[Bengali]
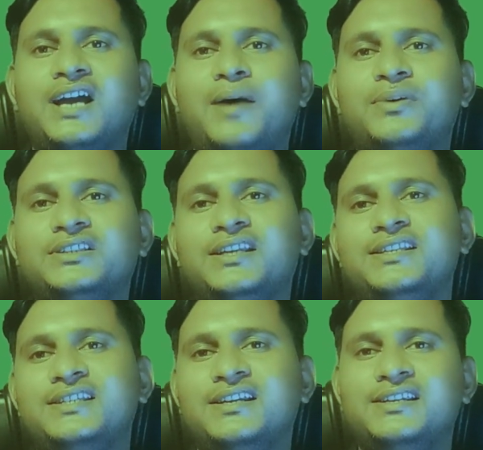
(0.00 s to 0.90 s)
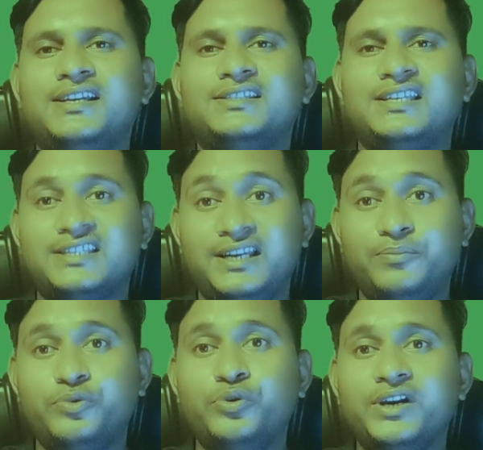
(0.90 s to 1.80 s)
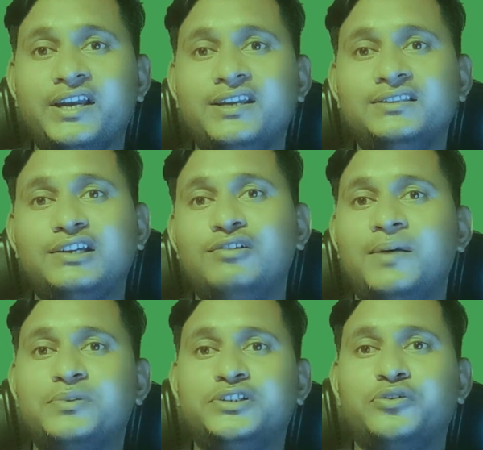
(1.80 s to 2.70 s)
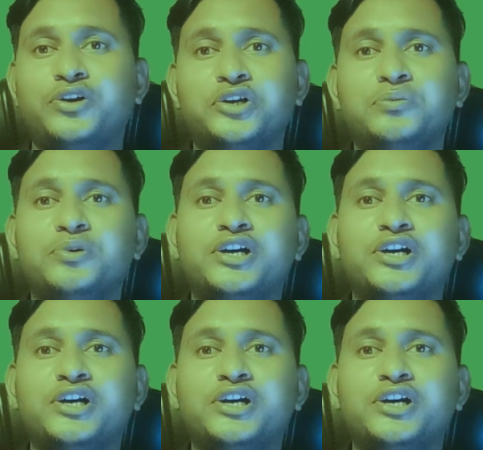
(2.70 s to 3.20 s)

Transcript: আমাদের এই চ্যানেলটিকে সাবস্ক্রাইব করে রাখেন তাহলে আপনাদের অনেক উপকার